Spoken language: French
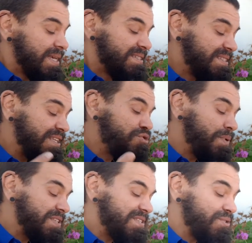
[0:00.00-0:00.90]
Si cette
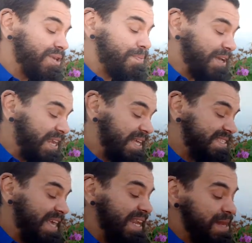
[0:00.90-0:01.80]
superstition n'est pas
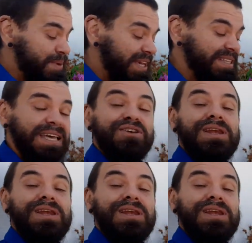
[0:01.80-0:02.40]
canadienne, elle mériterait de